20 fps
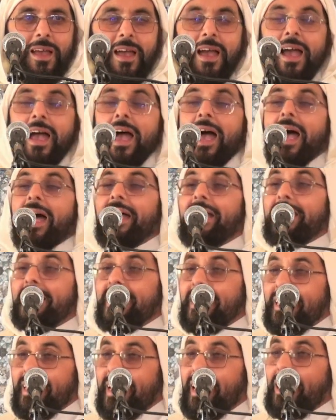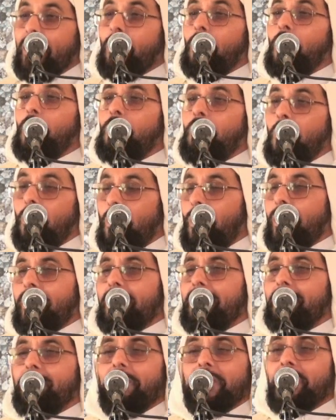هذه الأمور
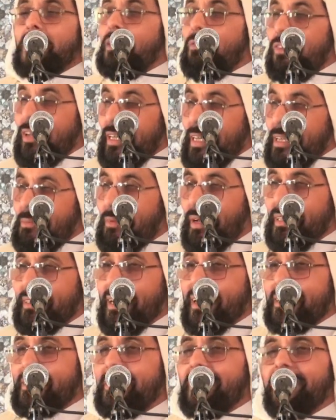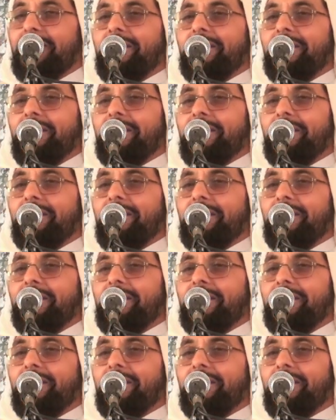ماشي في العبادات